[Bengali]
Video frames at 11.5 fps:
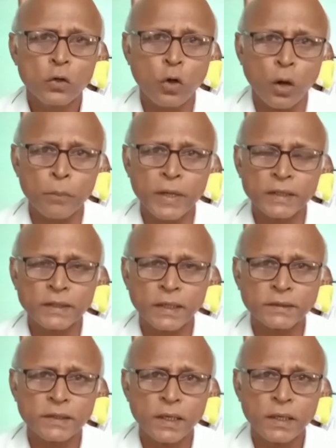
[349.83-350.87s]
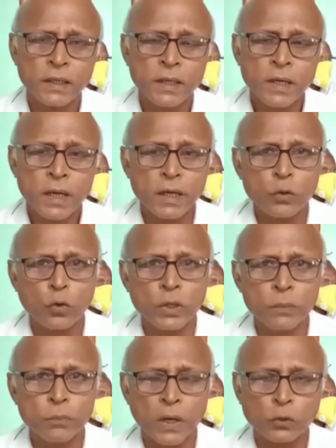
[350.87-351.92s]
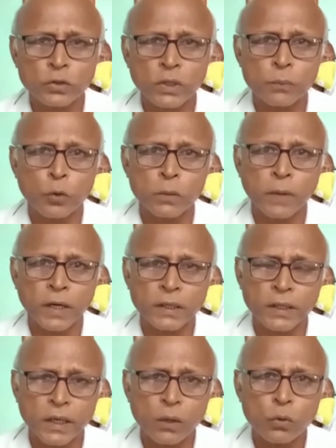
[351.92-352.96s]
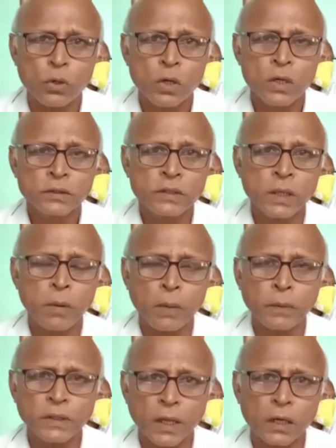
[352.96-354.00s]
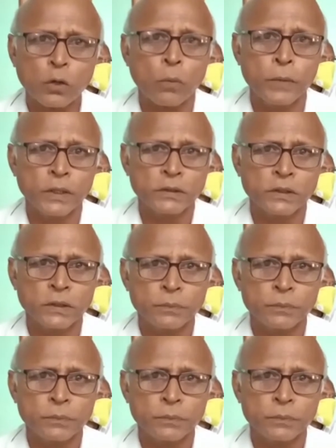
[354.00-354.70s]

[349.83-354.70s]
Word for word: ঢম মেরে যাচ্ছে এই গরিব মানুষের পরিবারটিকেও সেভাবেই তারা ঢপ মেরেছে